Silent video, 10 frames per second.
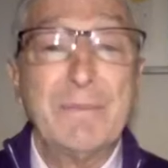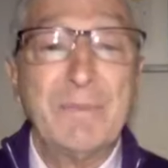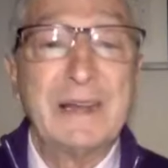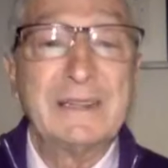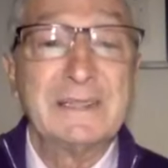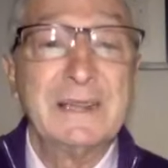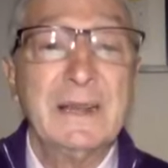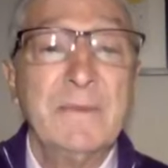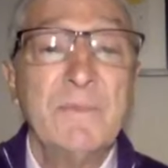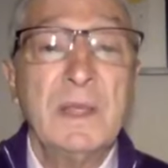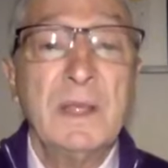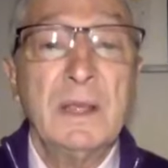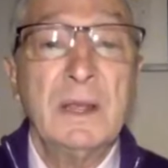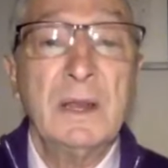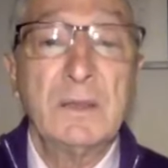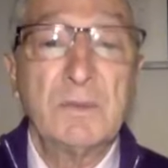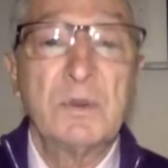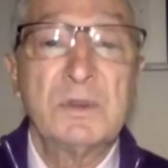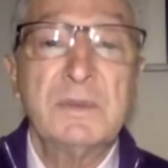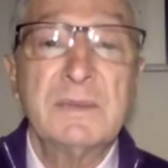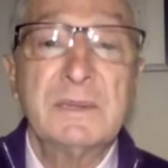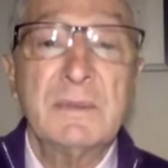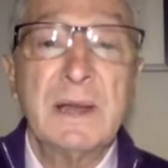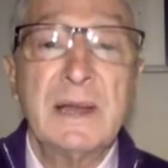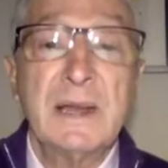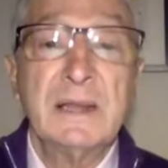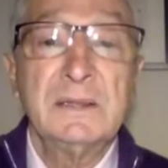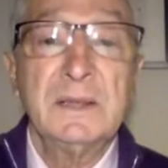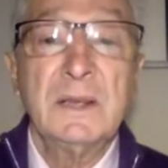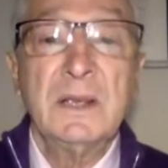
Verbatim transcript: pasa en las próximas semanas,